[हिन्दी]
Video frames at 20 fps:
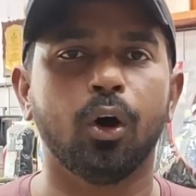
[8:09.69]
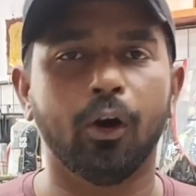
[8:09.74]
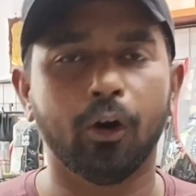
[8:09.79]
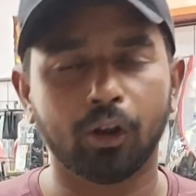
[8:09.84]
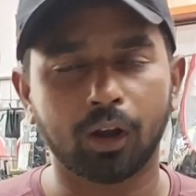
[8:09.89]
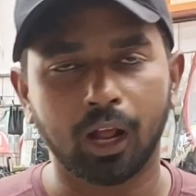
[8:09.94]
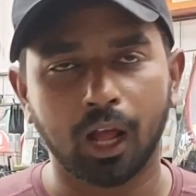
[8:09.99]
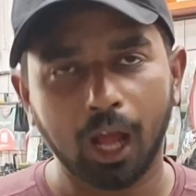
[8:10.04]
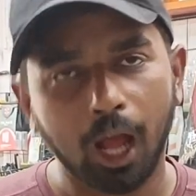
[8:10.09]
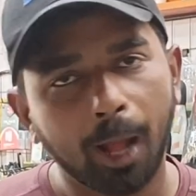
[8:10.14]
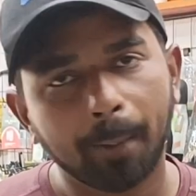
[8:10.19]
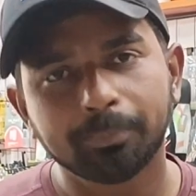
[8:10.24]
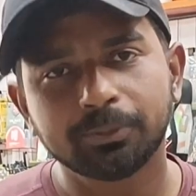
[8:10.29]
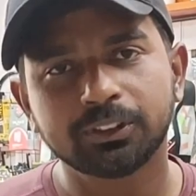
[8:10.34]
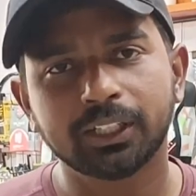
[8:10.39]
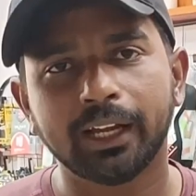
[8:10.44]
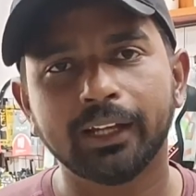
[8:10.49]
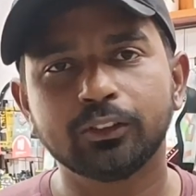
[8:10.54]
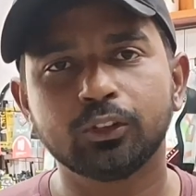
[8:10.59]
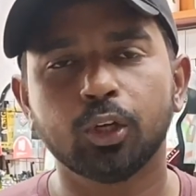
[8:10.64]
और आप
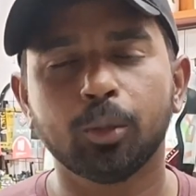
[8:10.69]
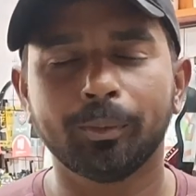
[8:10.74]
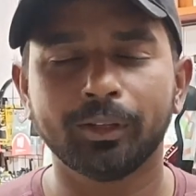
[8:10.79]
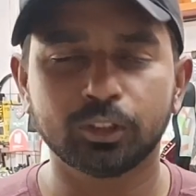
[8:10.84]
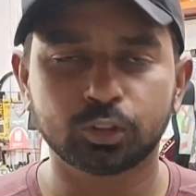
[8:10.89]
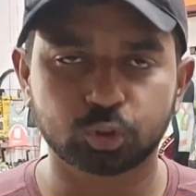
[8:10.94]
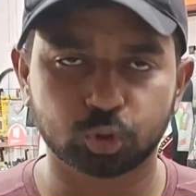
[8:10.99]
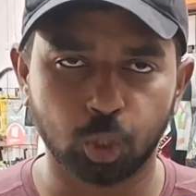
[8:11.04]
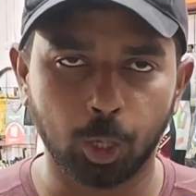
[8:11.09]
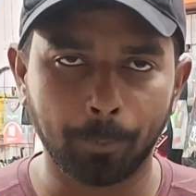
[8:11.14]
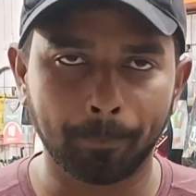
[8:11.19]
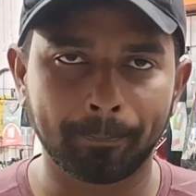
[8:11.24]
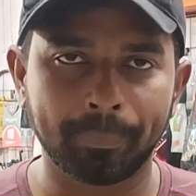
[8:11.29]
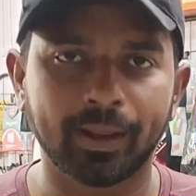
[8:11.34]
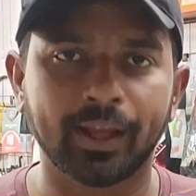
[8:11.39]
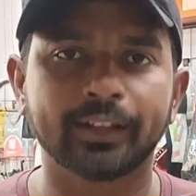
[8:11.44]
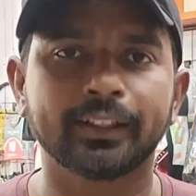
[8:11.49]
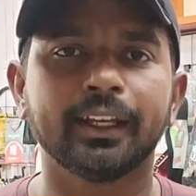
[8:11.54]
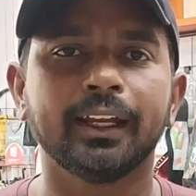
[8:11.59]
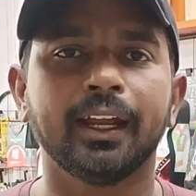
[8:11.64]
चाहे तो हमारी शॉप
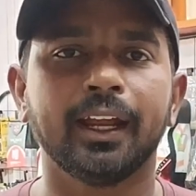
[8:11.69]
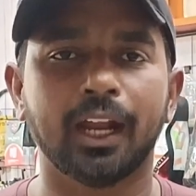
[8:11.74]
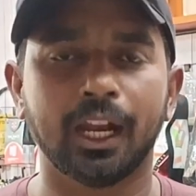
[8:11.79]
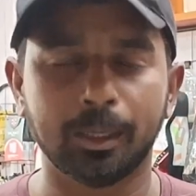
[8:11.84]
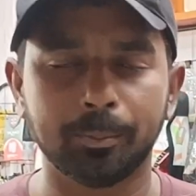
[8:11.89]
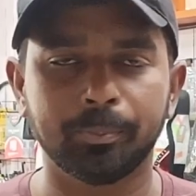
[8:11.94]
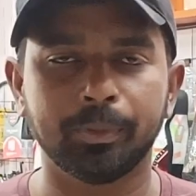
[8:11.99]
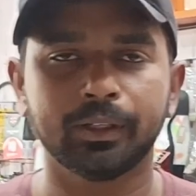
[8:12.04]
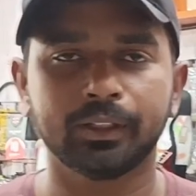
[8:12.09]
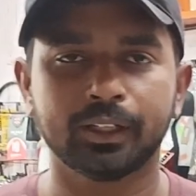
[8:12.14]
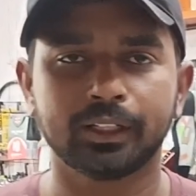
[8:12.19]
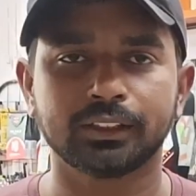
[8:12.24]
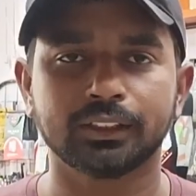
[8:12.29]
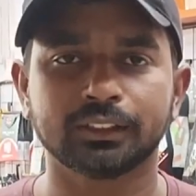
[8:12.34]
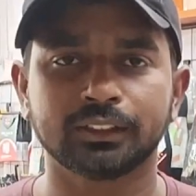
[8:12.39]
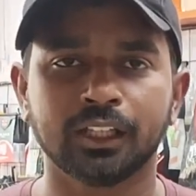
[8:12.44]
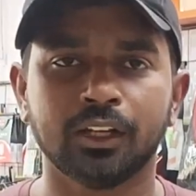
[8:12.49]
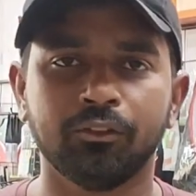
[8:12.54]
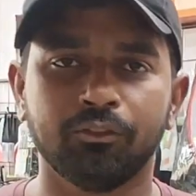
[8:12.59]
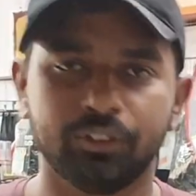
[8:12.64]
पे आके हैंड पिक कर
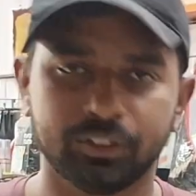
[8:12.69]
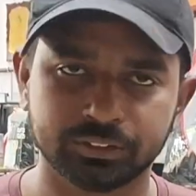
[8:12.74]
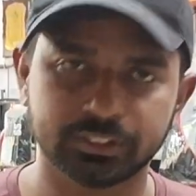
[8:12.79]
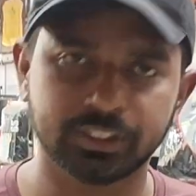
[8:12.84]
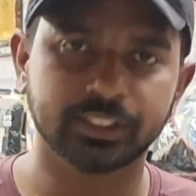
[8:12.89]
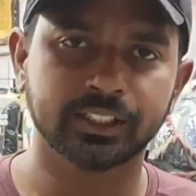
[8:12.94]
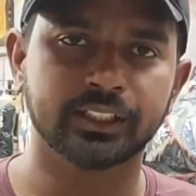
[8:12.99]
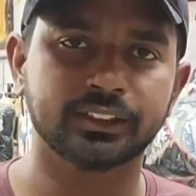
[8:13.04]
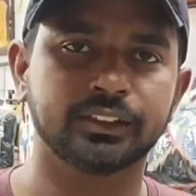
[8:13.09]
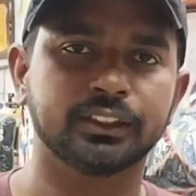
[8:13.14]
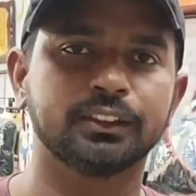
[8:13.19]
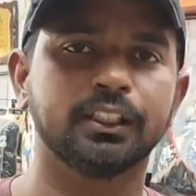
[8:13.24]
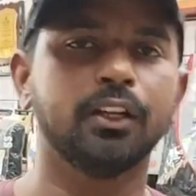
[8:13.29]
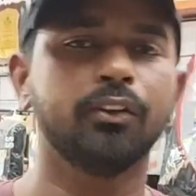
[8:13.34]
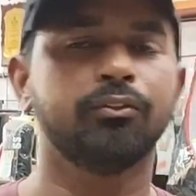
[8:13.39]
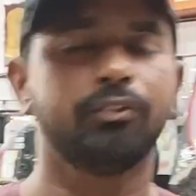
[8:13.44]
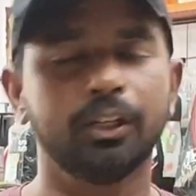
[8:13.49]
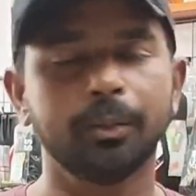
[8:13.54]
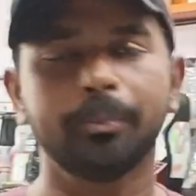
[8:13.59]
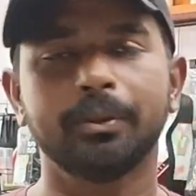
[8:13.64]
सकते हैं विजिट कर सकते
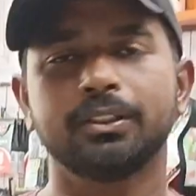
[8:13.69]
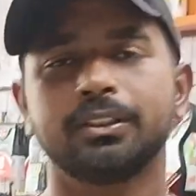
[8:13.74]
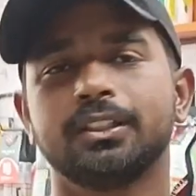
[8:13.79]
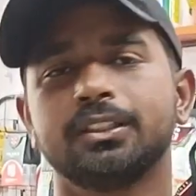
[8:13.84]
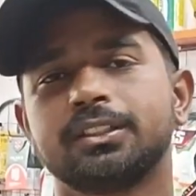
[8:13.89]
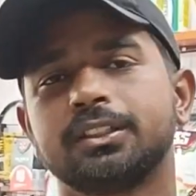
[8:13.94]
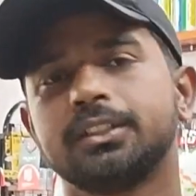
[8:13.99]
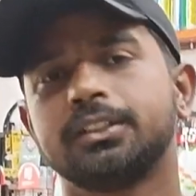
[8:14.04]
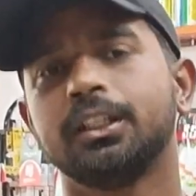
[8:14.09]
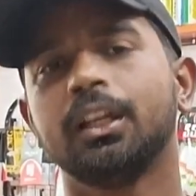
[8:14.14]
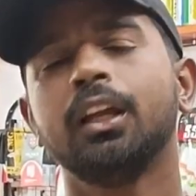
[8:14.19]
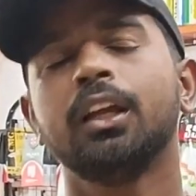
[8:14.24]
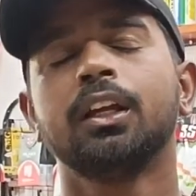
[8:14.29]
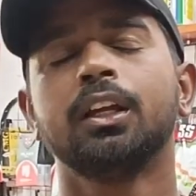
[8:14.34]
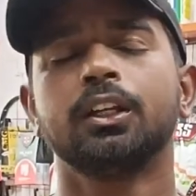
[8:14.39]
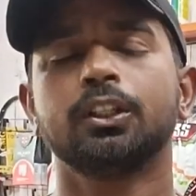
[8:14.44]
हैं फिर परचेज कीजिए